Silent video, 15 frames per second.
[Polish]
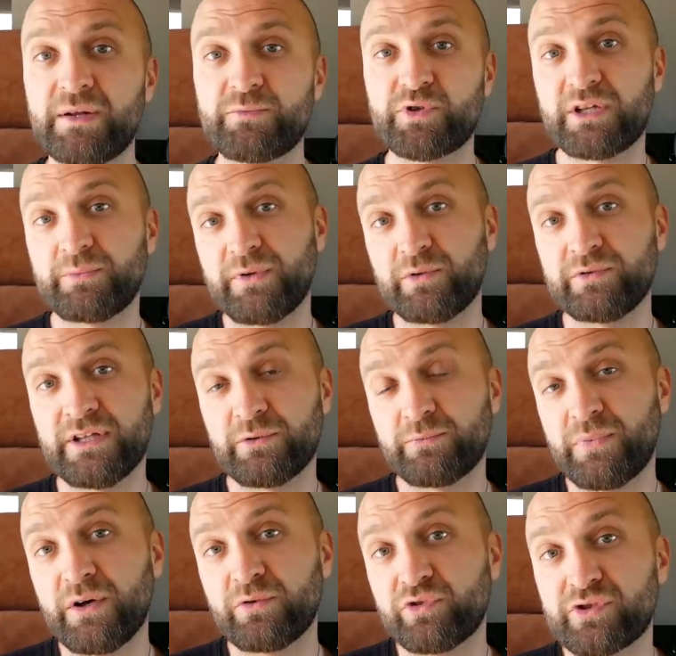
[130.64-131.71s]
że na przykład po, na,
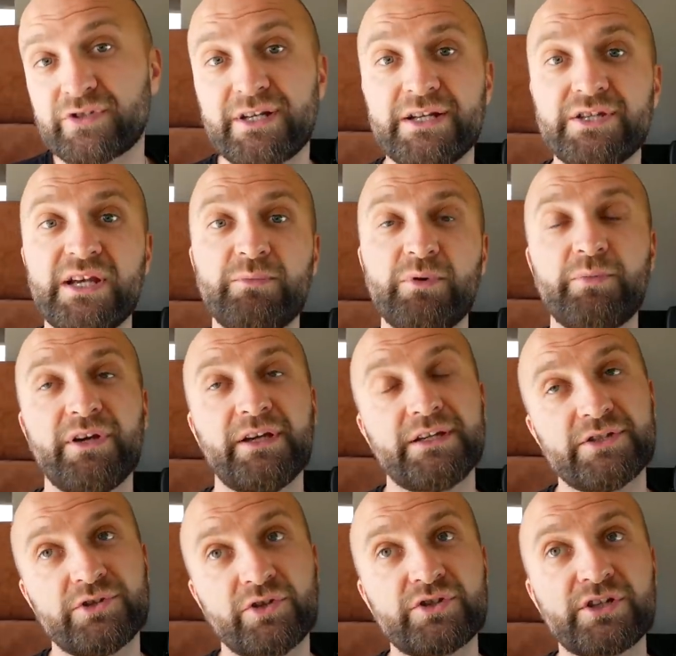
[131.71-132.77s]
po autostradzie, albo po
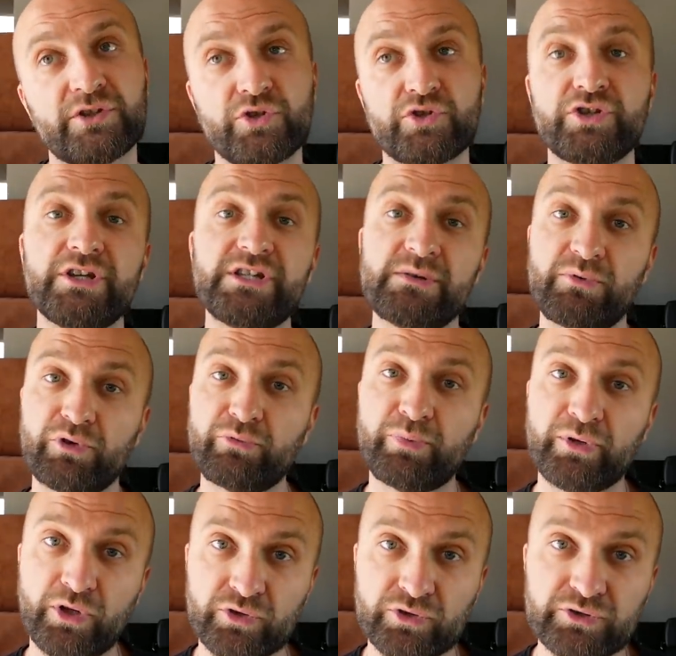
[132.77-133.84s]
jakiejś drodze ktoś jedzie po pod
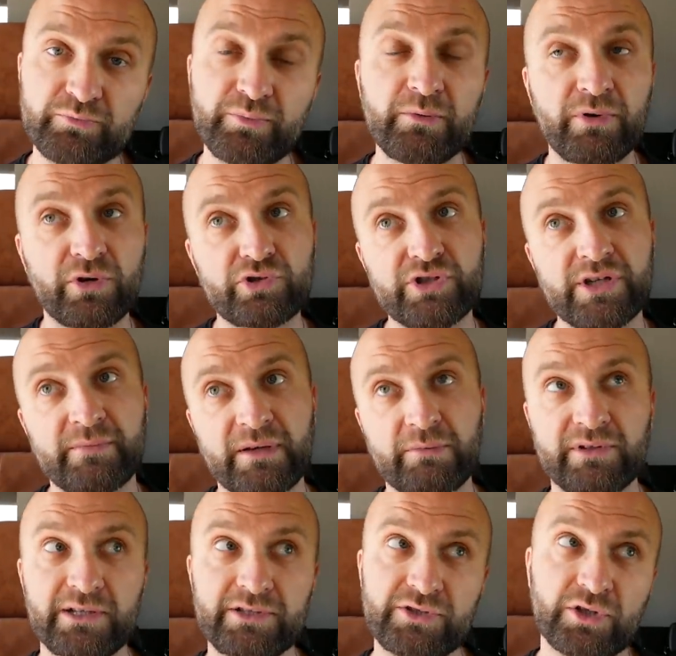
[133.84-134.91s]
prąd, poboczem
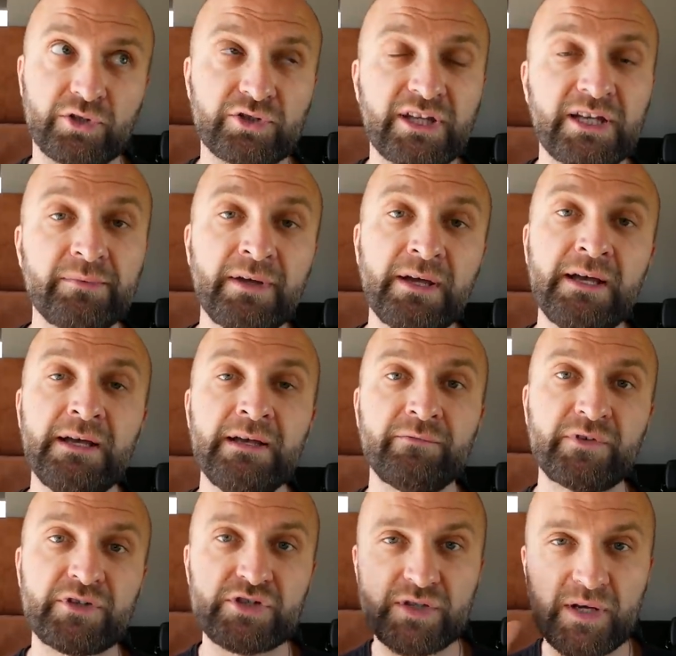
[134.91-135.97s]
albo nawet środkiem,
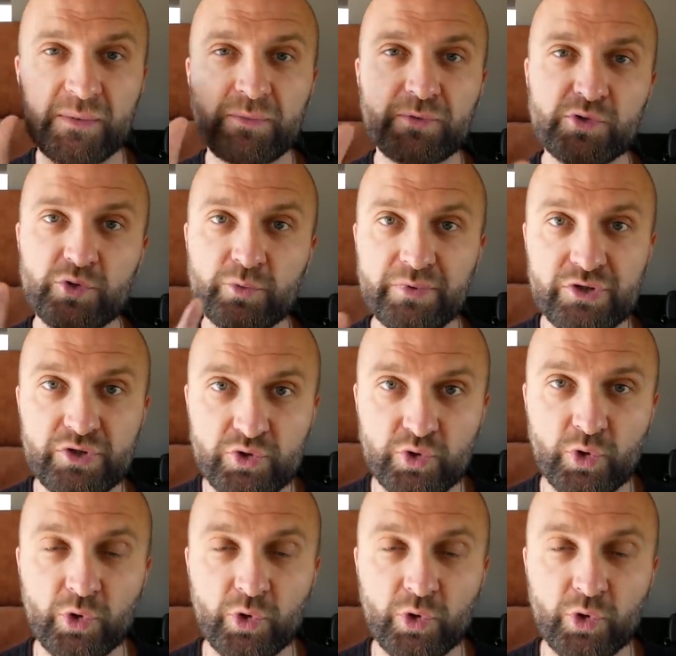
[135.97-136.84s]
więc trzeba po prostu być